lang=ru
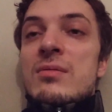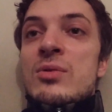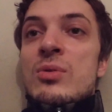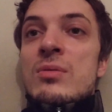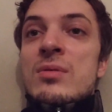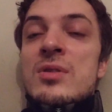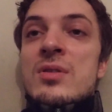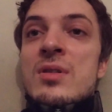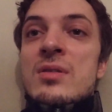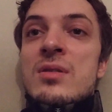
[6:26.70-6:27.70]
но не
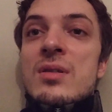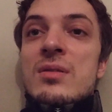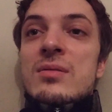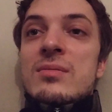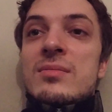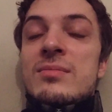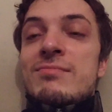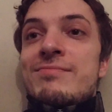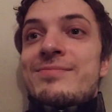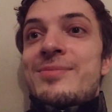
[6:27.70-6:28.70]
сказал.
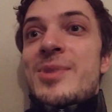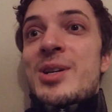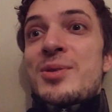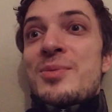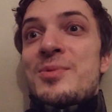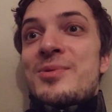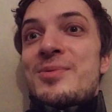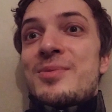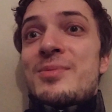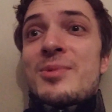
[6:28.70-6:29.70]

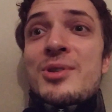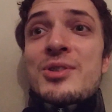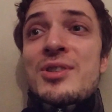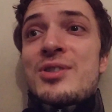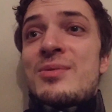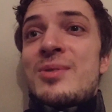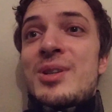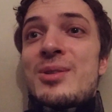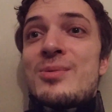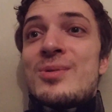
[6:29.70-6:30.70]
Поэтому больше ничего и
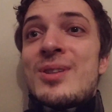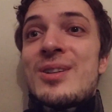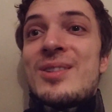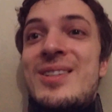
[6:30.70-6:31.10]
не узнал.